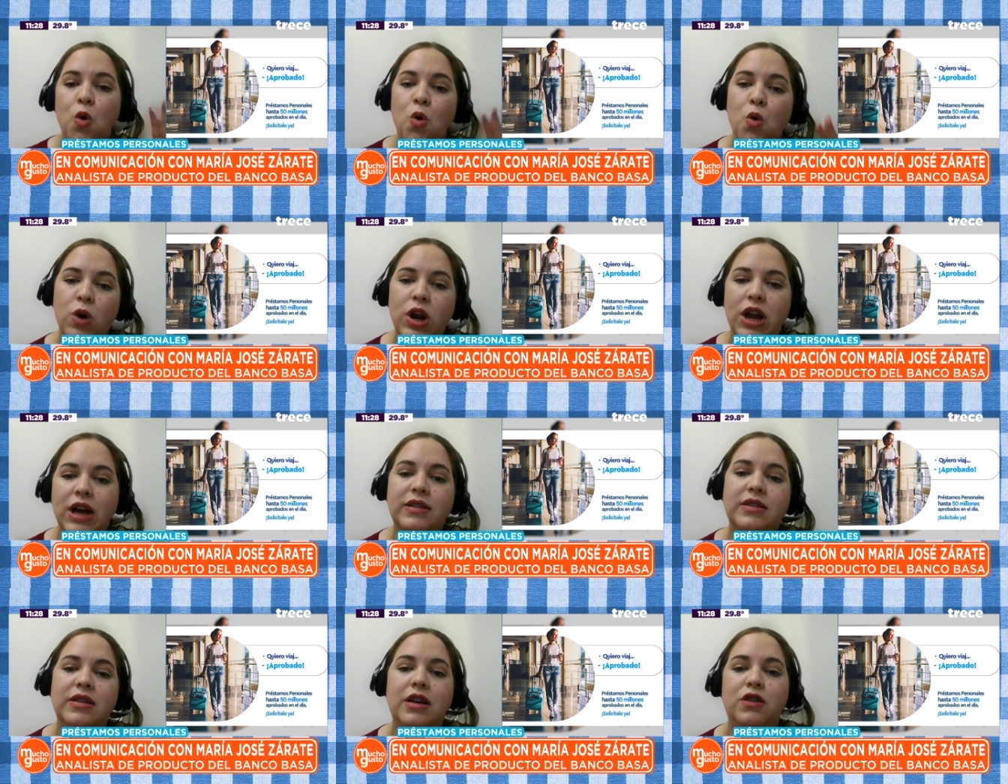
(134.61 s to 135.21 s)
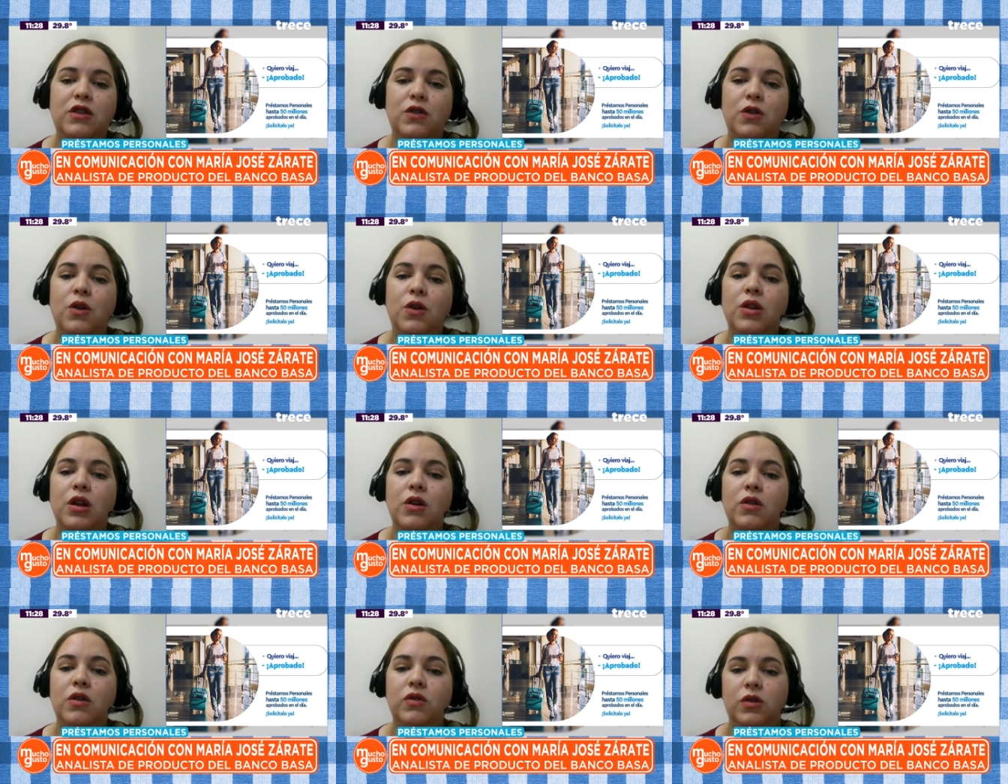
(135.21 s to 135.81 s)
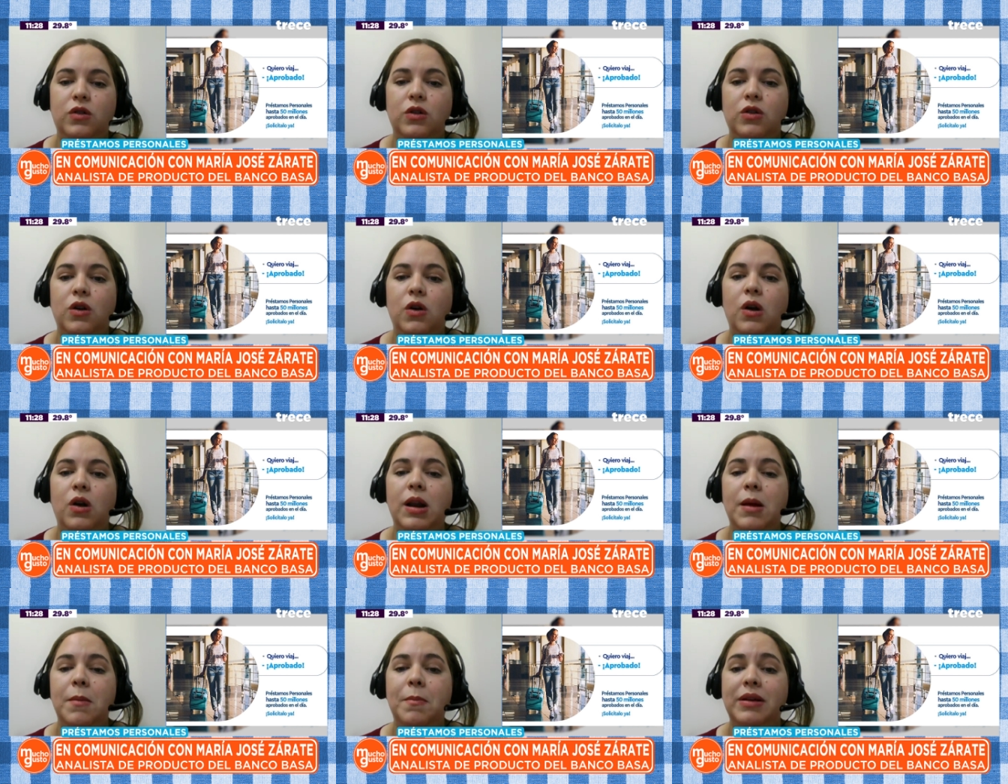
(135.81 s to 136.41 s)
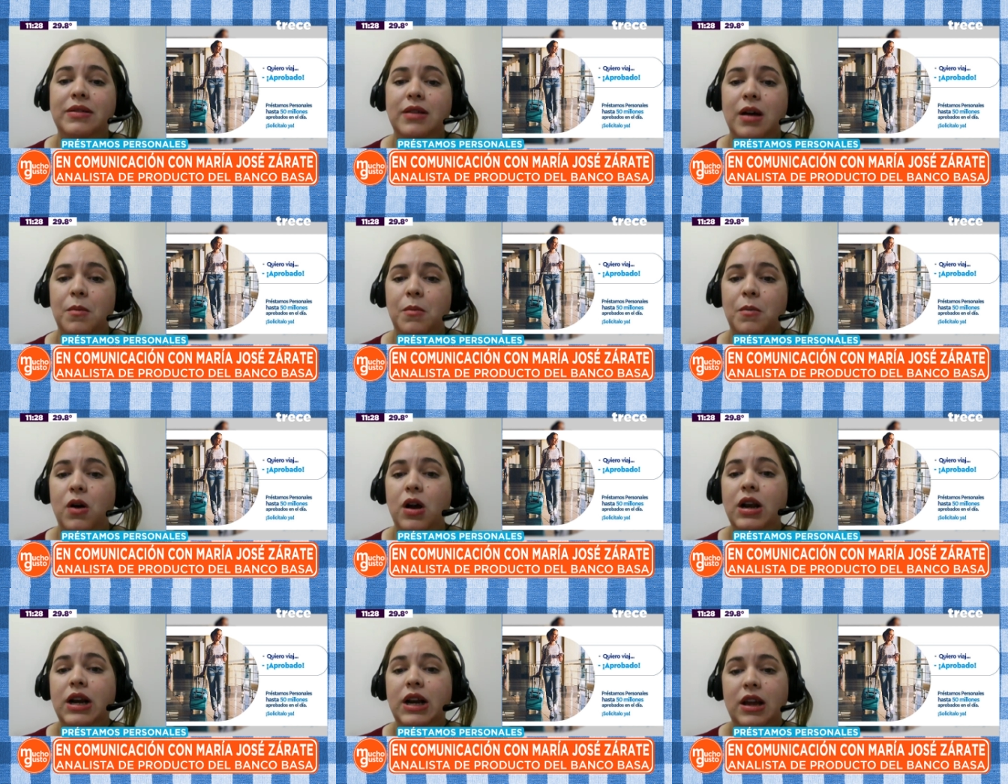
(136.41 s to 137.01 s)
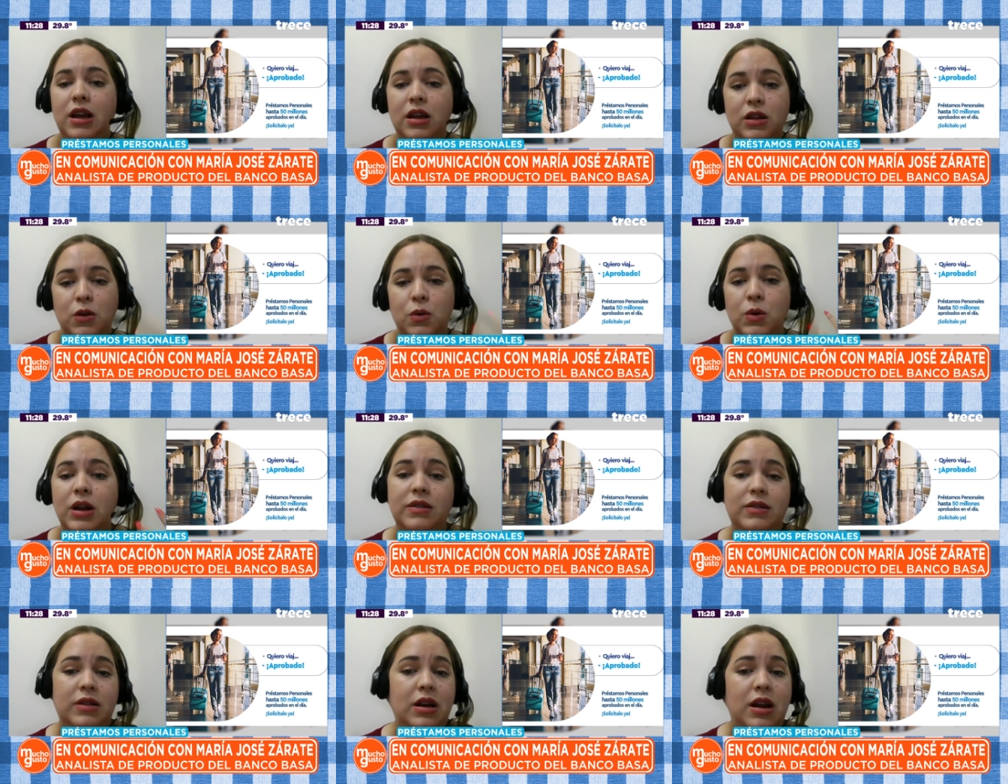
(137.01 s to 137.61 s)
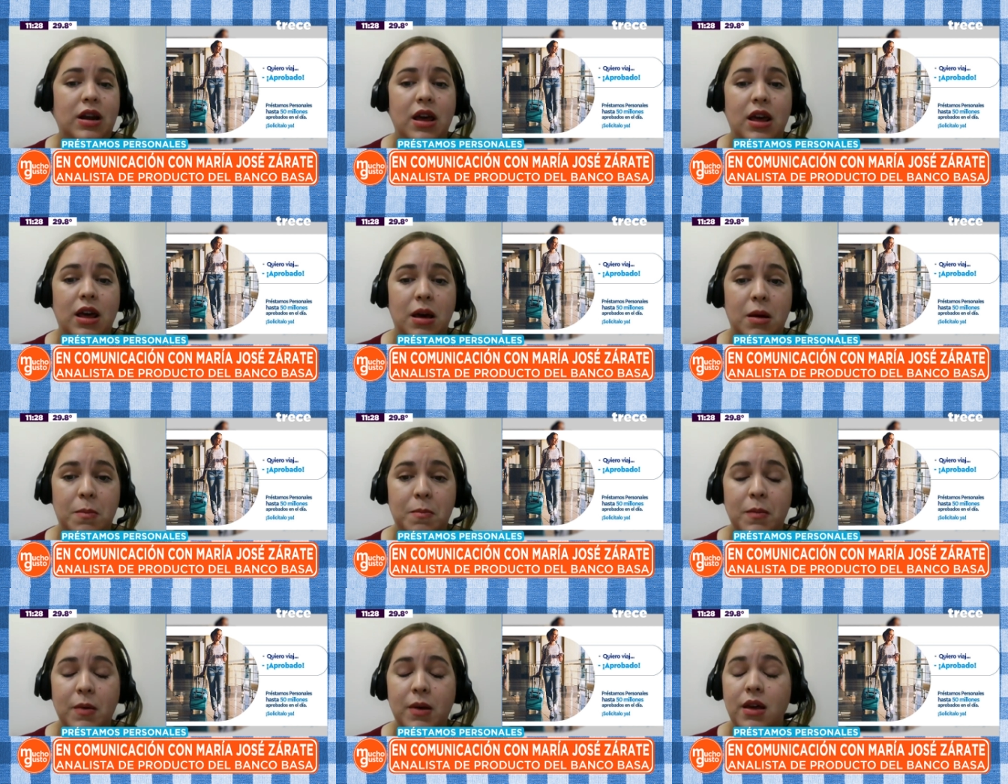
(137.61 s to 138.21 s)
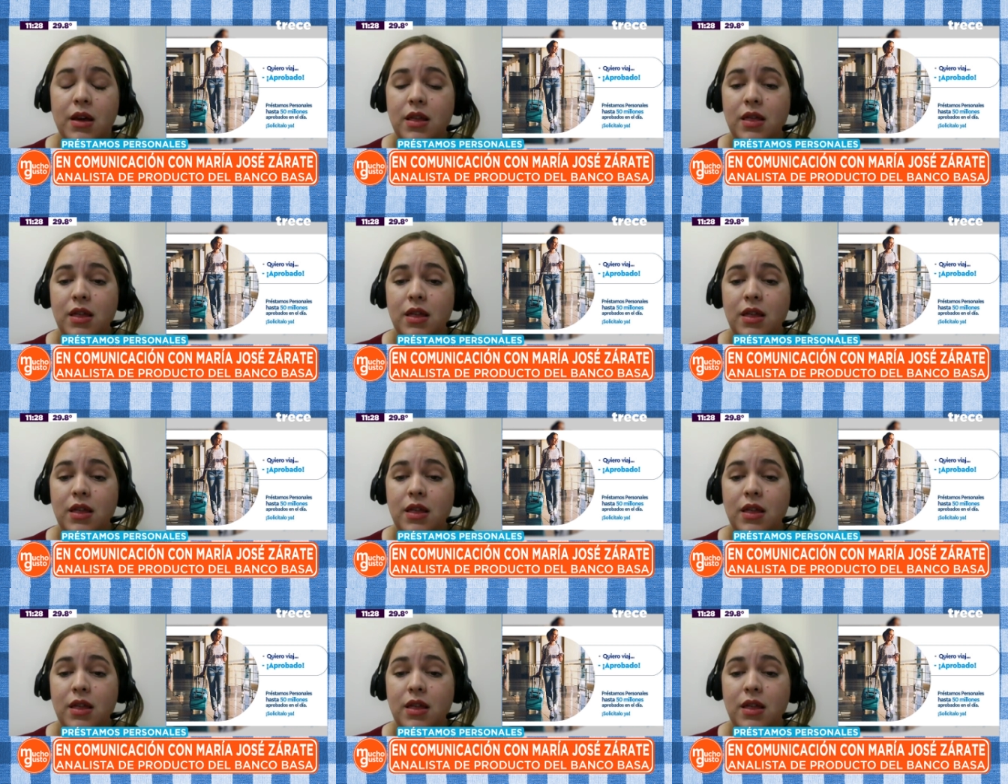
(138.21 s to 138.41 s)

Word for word: un acceso donde nosotros le pasamos al cliente una serie